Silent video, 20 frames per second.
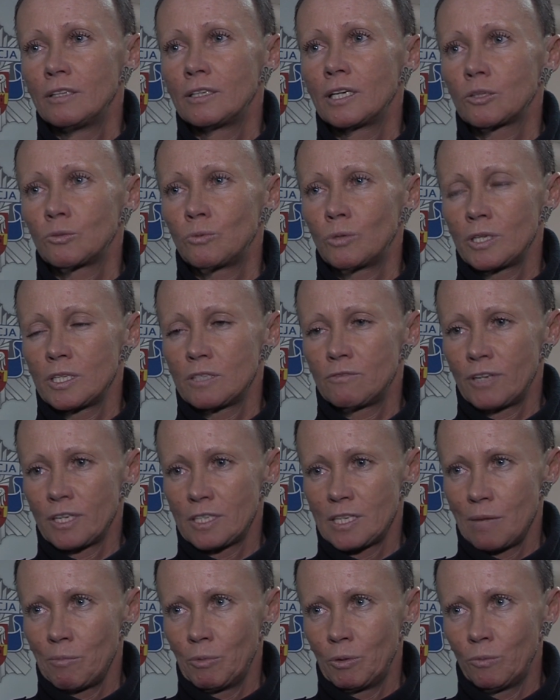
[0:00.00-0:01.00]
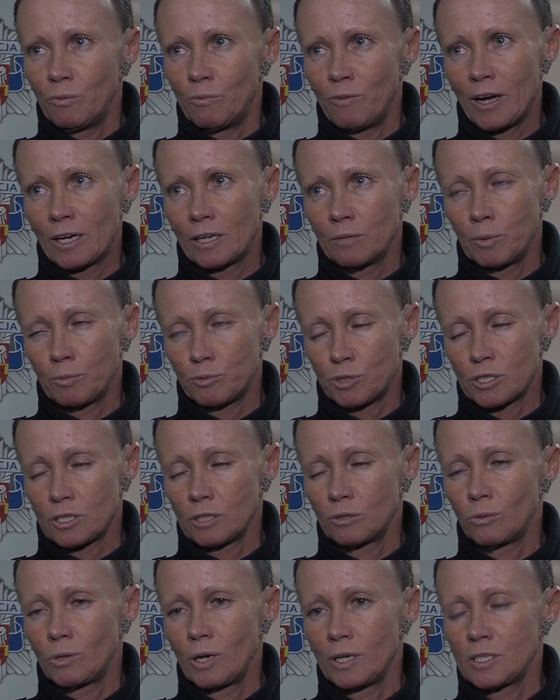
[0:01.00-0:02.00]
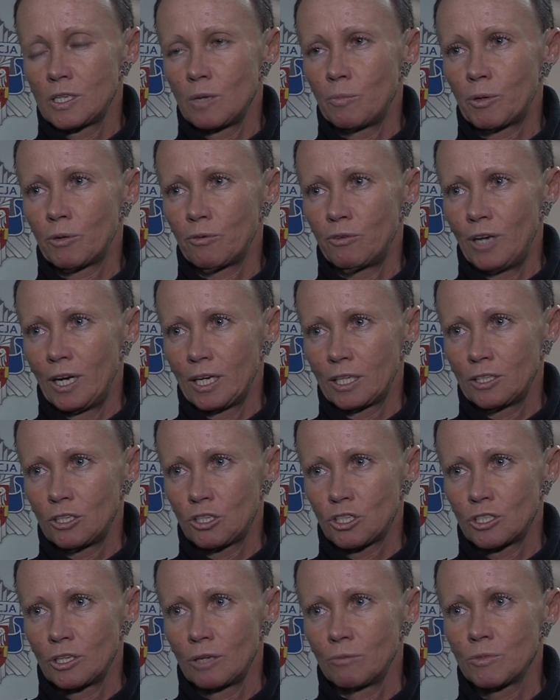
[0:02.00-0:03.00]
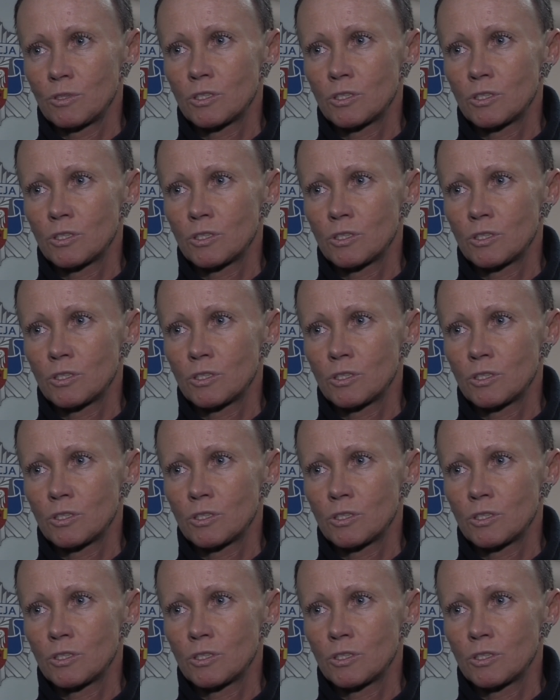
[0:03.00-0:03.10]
na które zwracamy uwagę poprzez edukację profilaktyczną.